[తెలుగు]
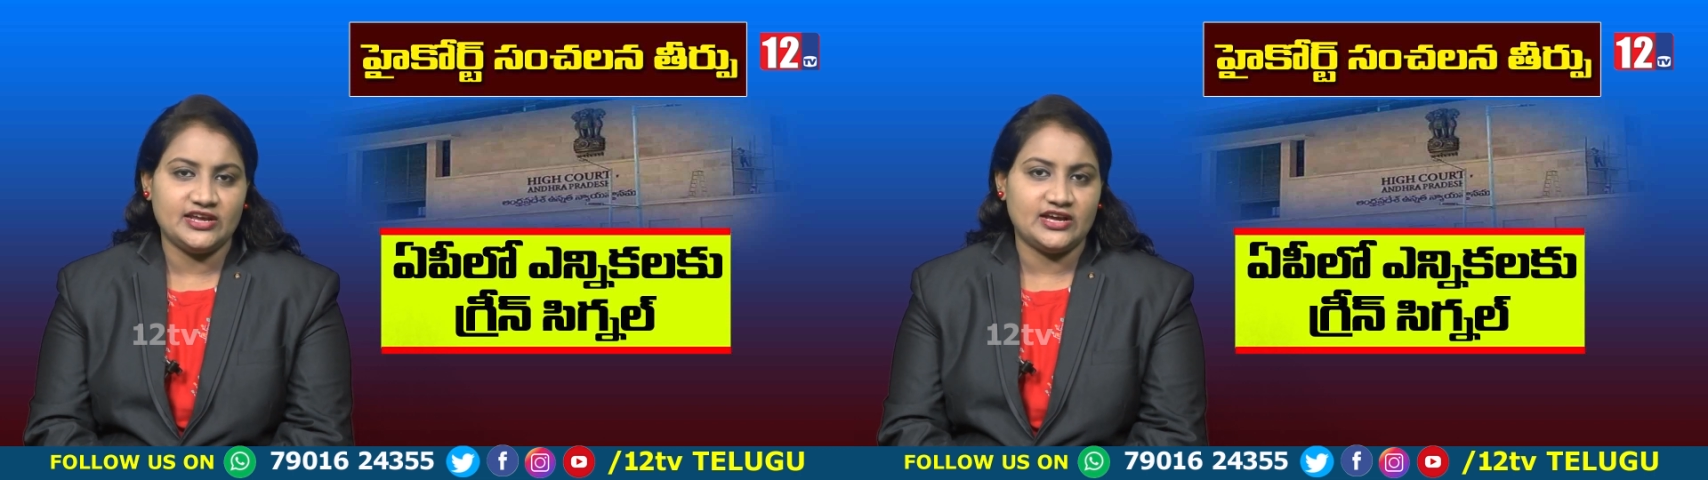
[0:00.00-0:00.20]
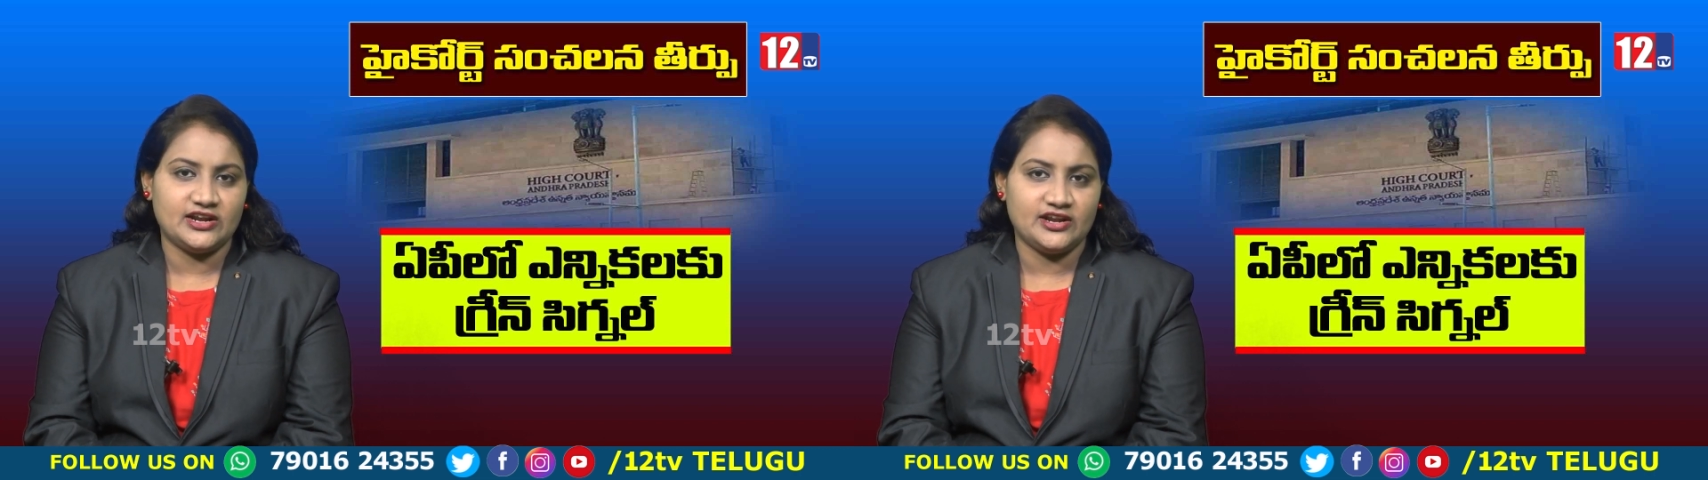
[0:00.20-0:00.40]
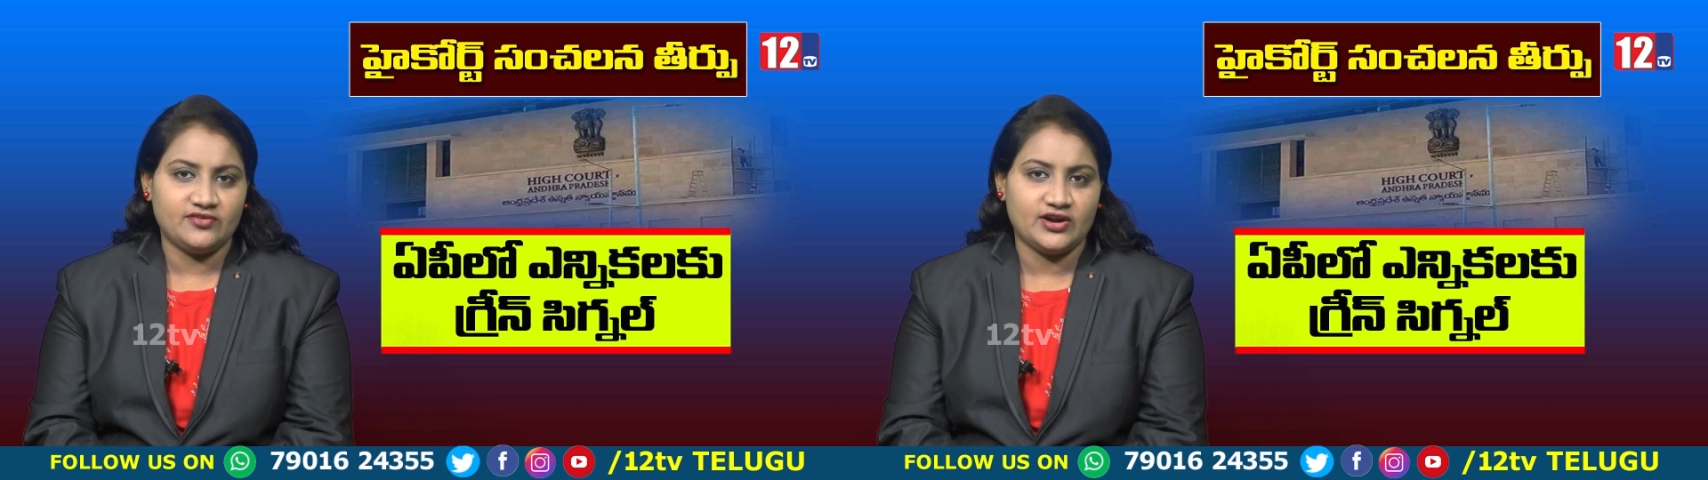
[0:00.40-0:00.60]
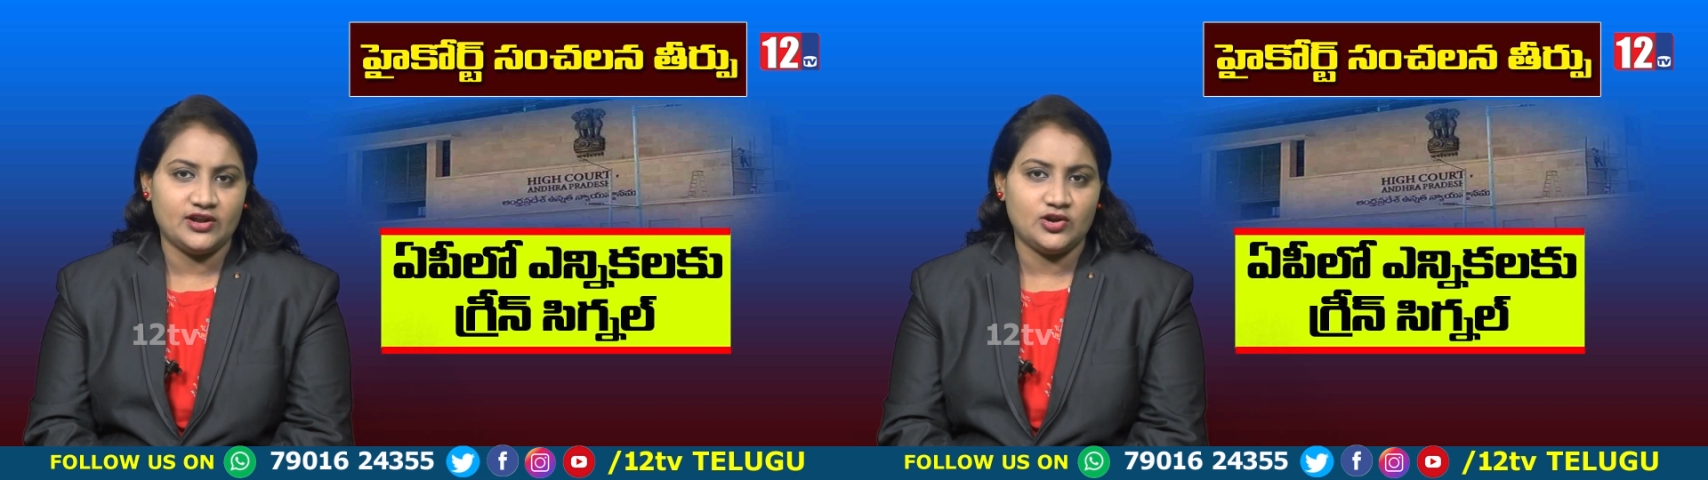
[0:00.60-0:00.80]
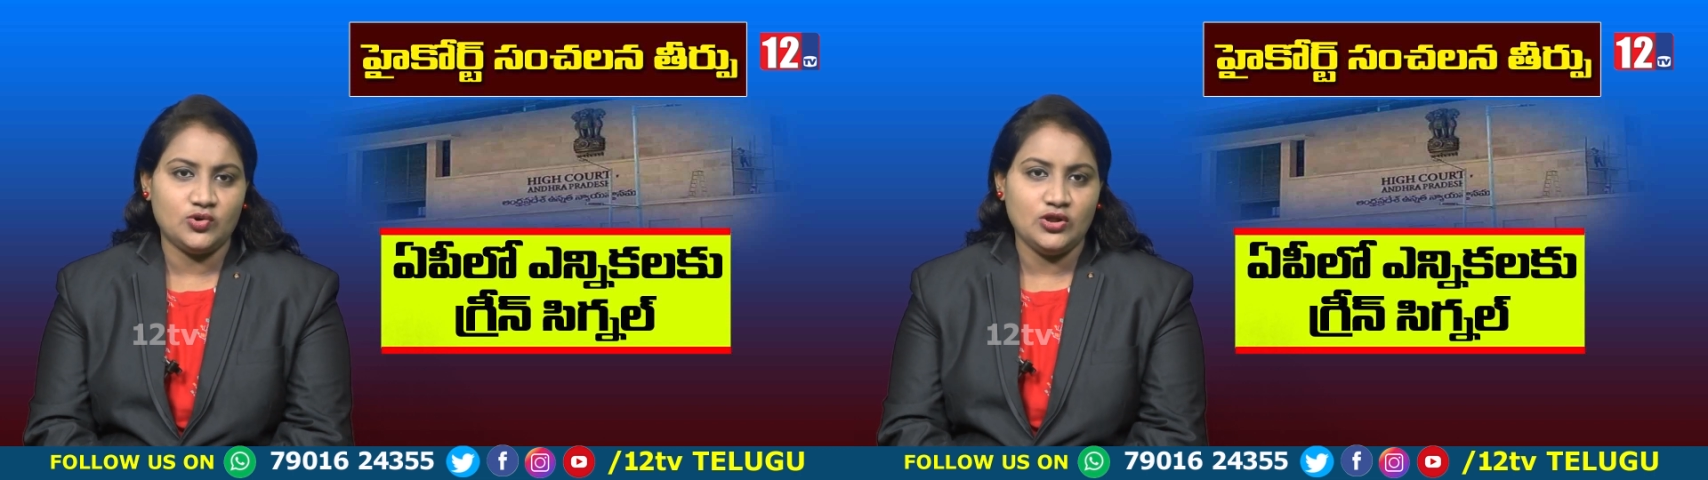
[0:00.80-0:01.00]
ఎన్నికల
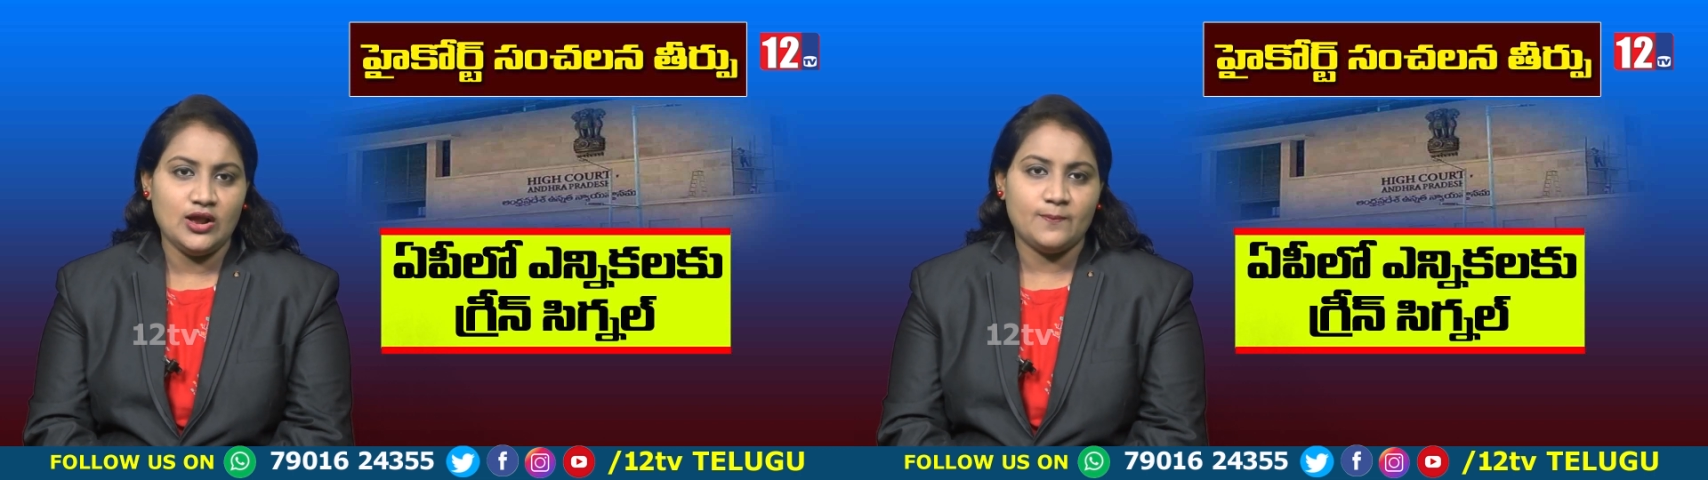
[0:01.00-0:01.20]
నిర్వహణలో